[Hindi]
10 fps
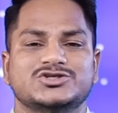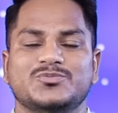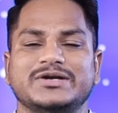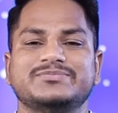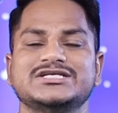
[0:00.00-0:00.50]

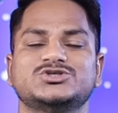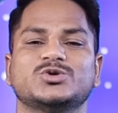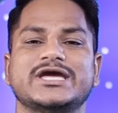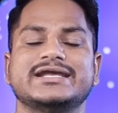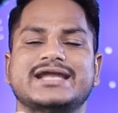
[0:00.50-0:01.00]
जो
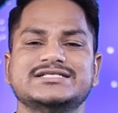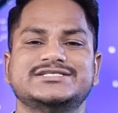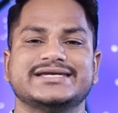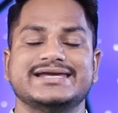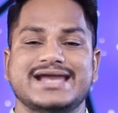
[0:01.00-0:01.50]
परमेश्वर के
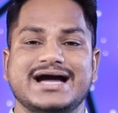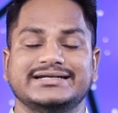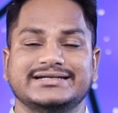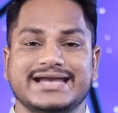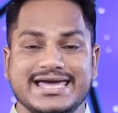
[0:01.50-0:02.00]
राज्य के
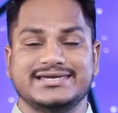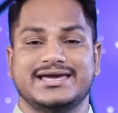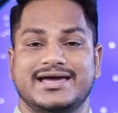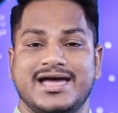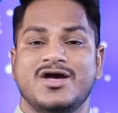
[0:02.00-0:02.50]
नागरिक नहीं
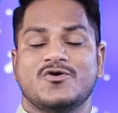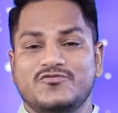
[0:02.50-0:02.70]
हैं